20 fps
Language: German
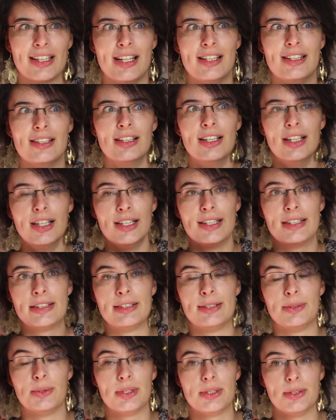eine
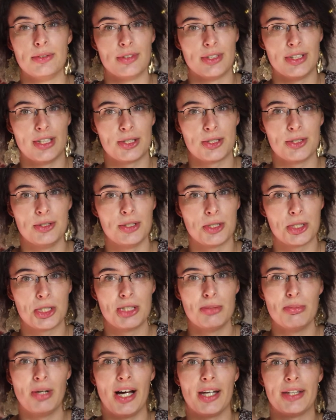so, so wunderschöne
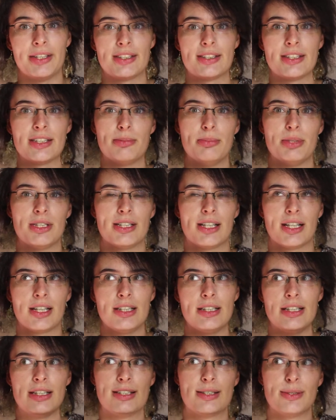Stimme hat, dass ich mich da
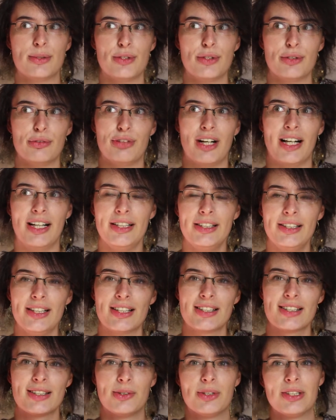richtig so fallen
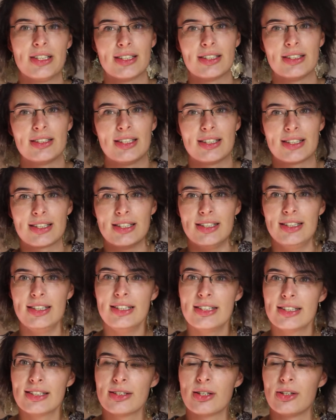lassen und das
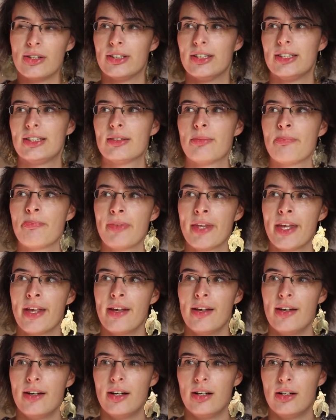genießen konnte.
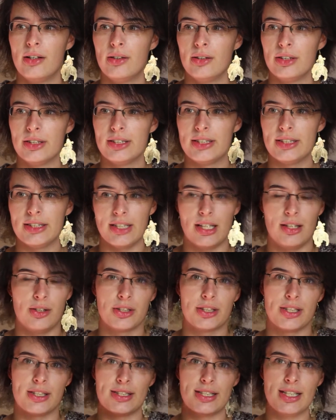Und ja,
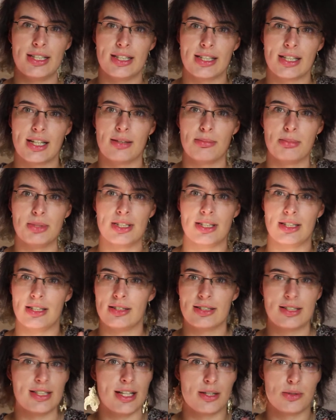auch das Setting hat mir
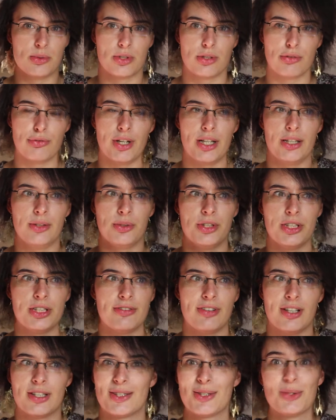sehr gut gefallen und ich
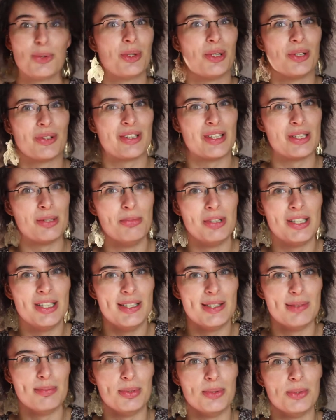war so glücklich mit
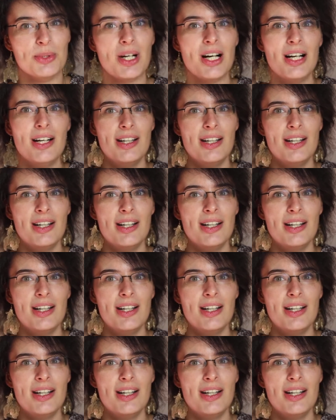diesem Buch.